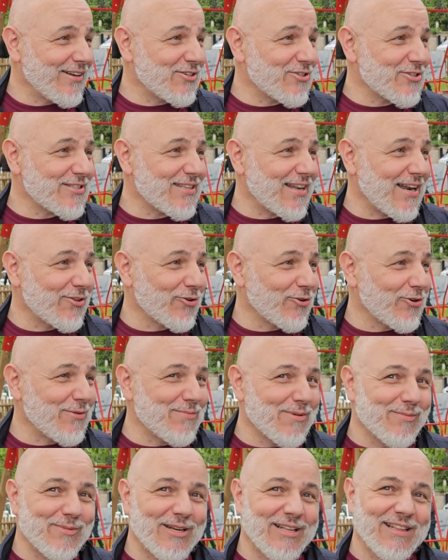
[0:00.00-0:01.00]
registrato con
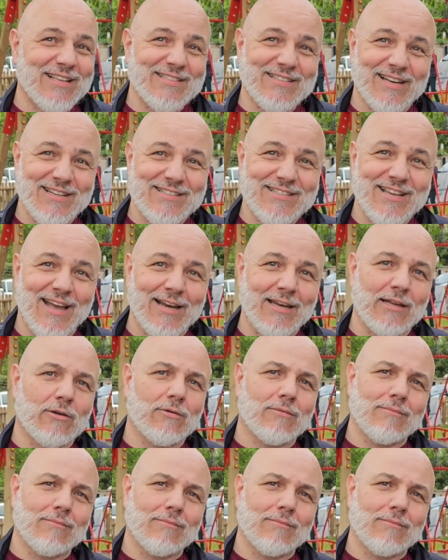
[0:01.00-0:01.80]
i bambini dei Salesiani,